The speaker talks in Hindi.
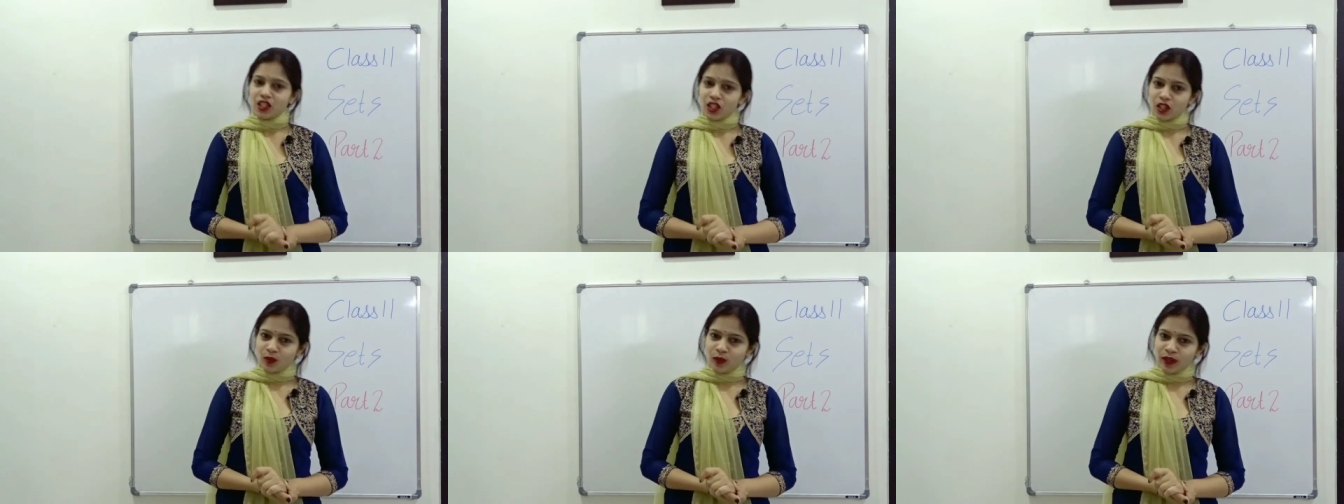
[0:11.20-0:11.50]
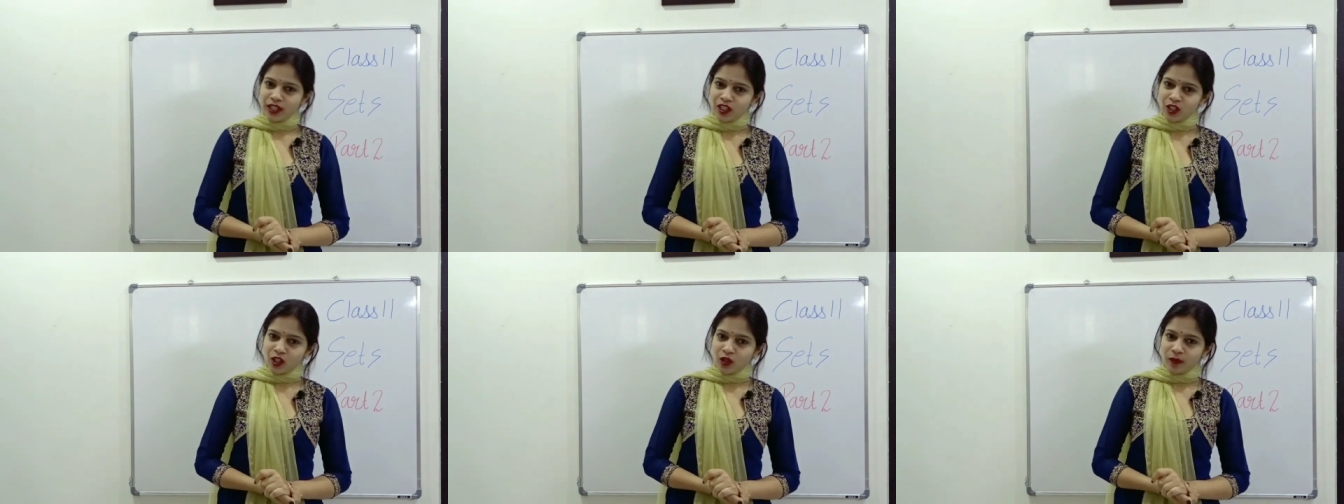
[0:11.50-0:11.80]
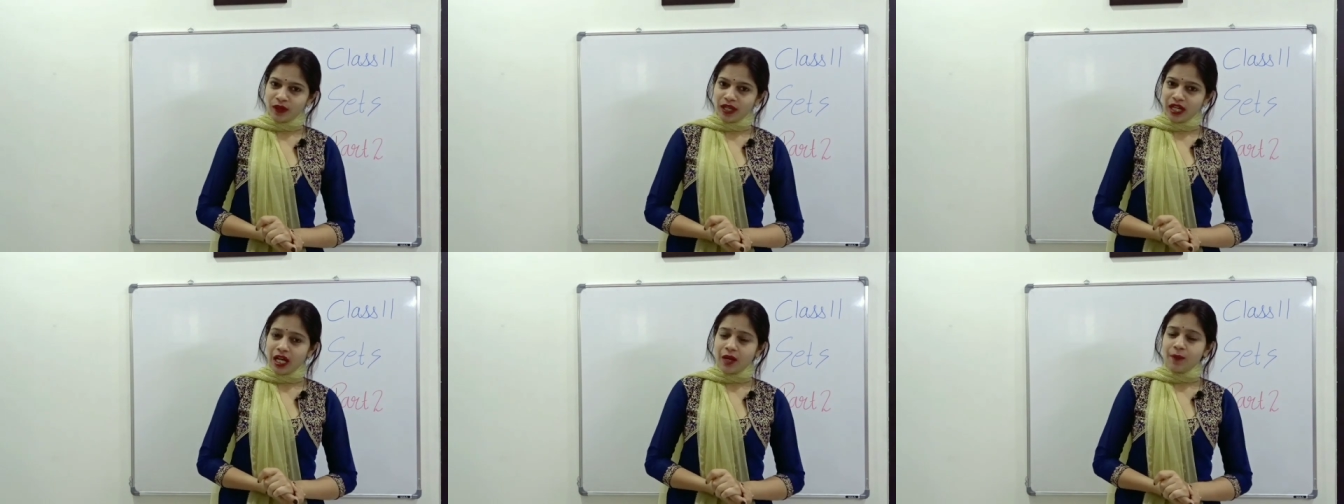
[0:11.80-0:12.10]
आज इस
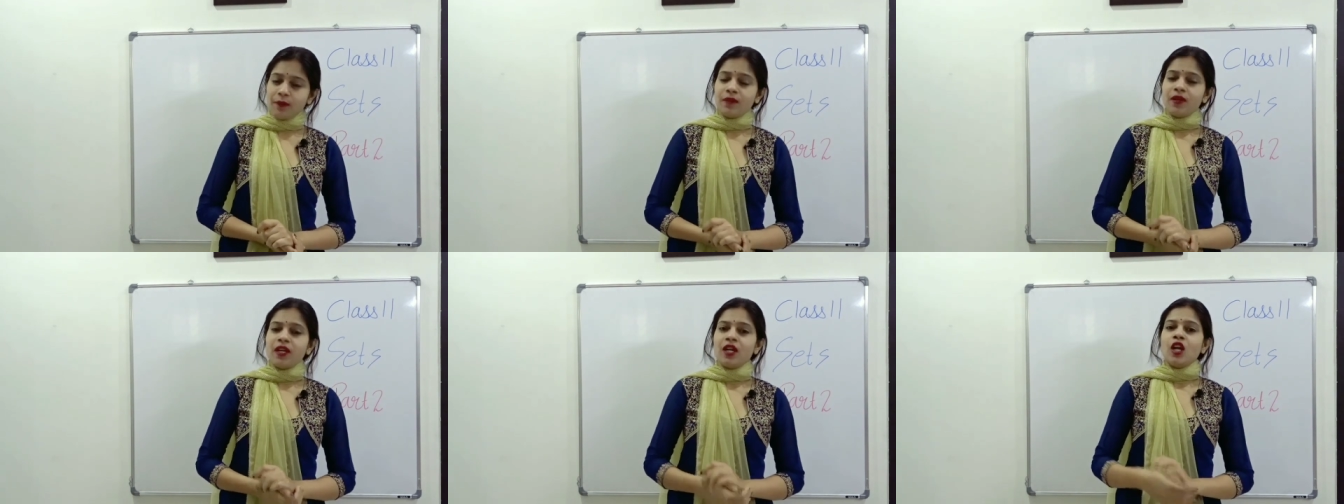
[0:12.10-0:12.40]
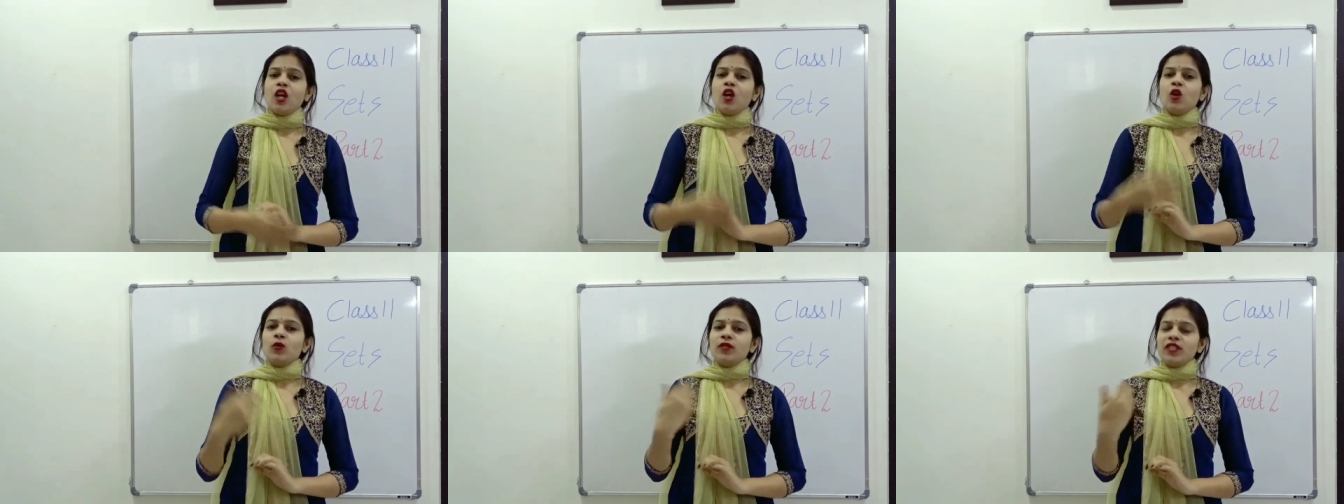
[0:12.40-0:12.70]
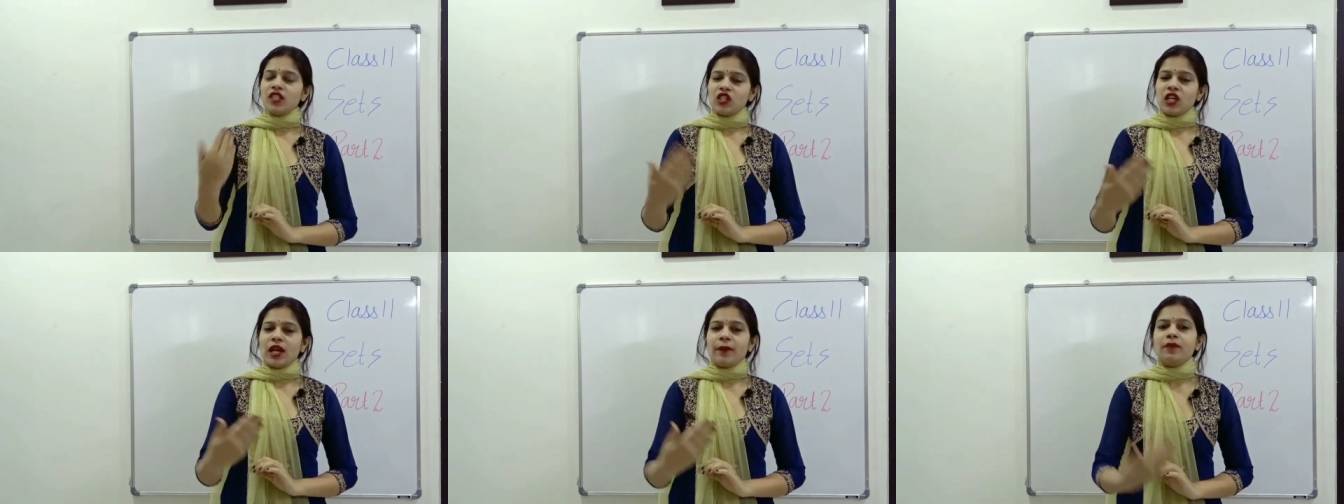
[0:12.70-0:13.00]
वीडियो में हम
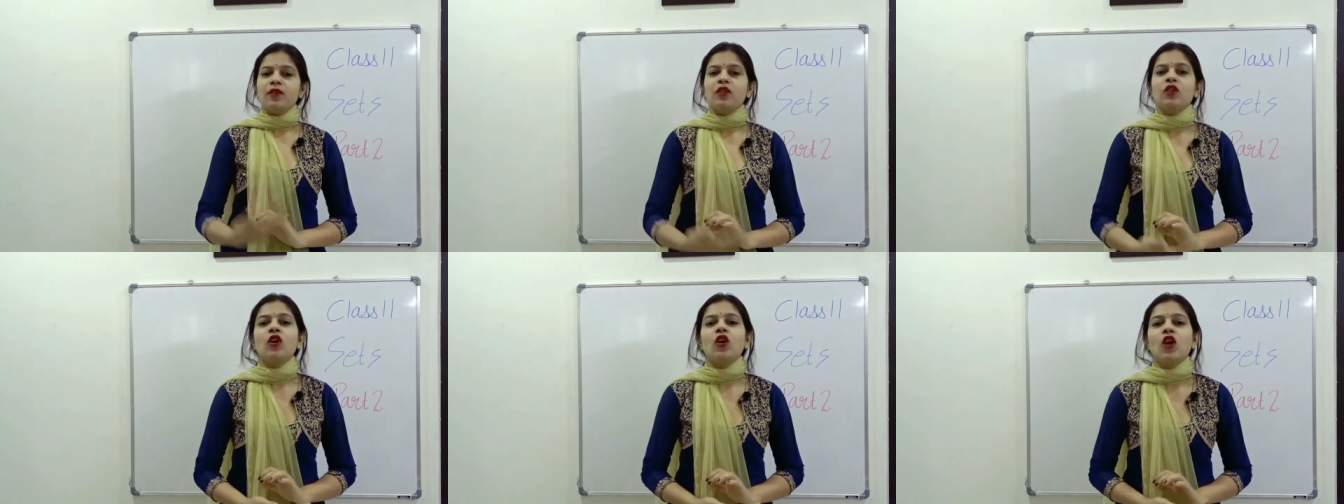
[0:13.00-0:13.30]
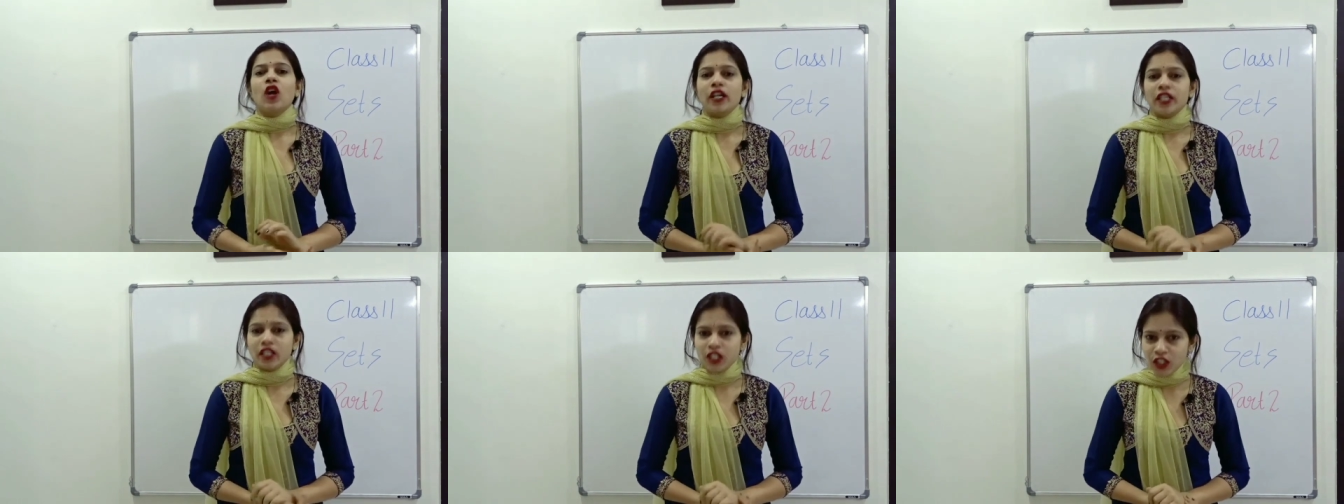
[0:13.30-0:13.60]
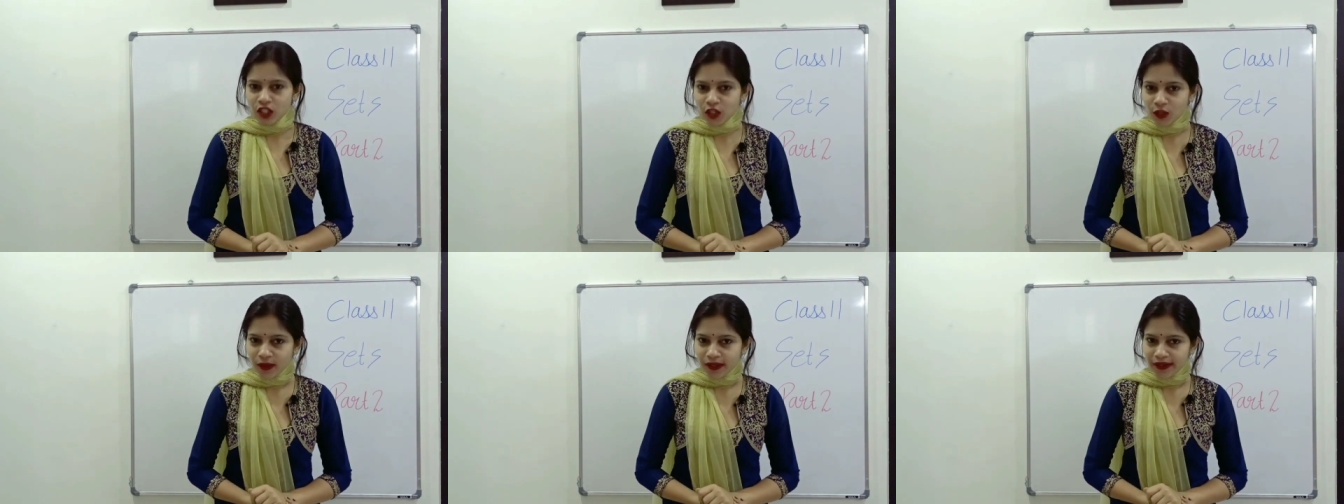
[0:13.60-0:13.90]
उसी चैप्टर को
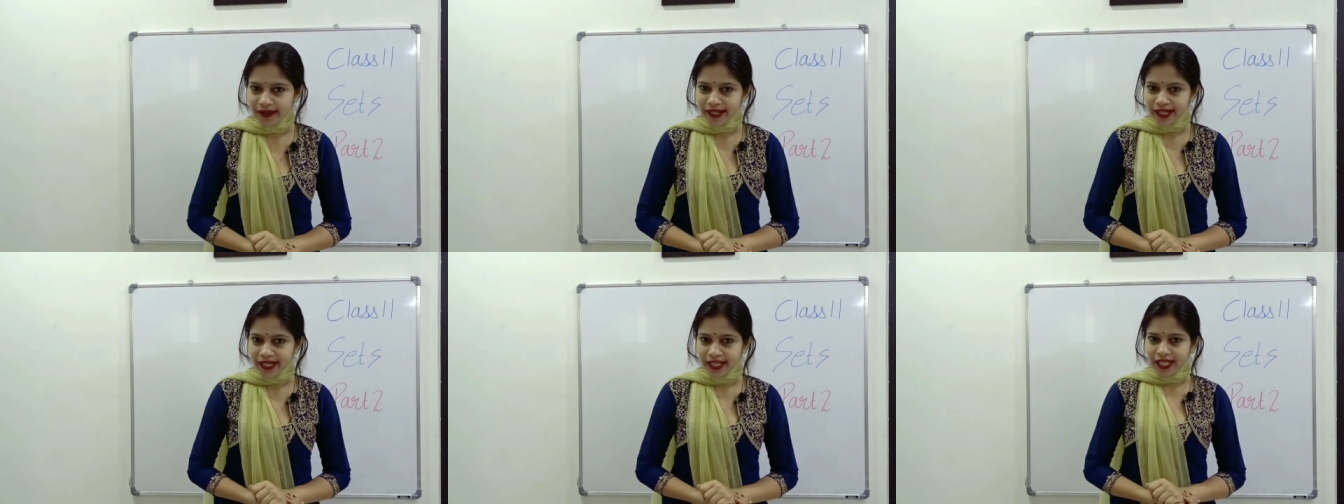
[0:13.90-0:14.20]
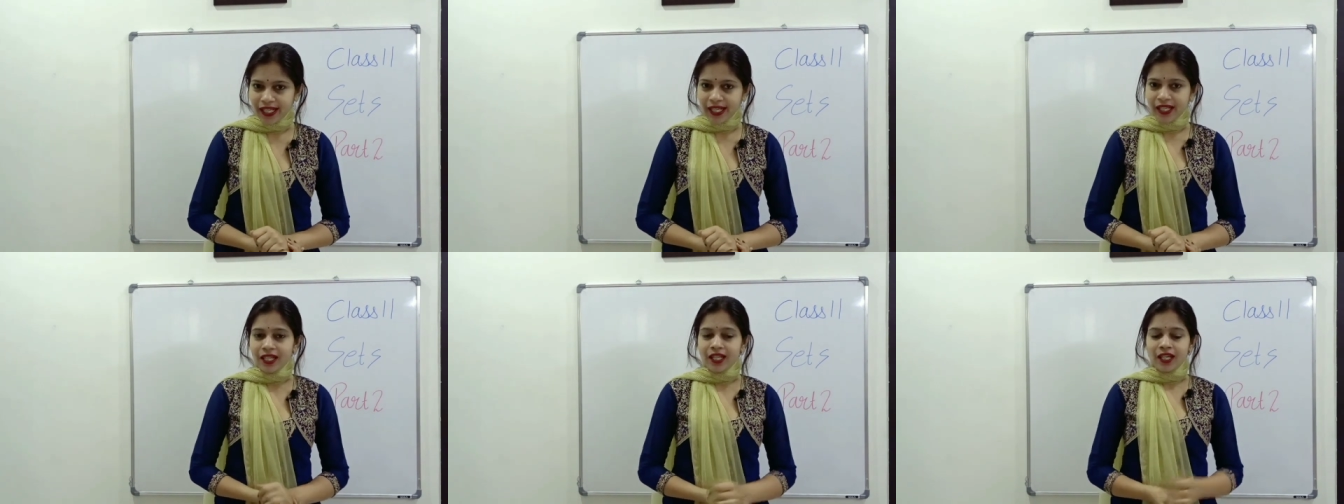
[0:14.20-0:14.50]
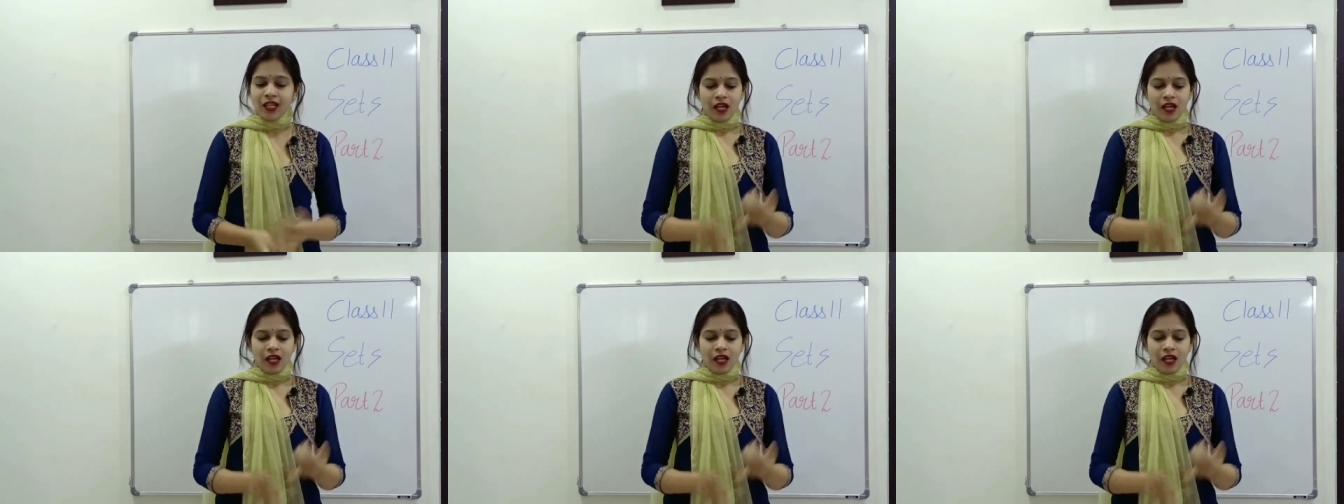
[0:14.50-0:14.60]
कंटिन्यू करेंगे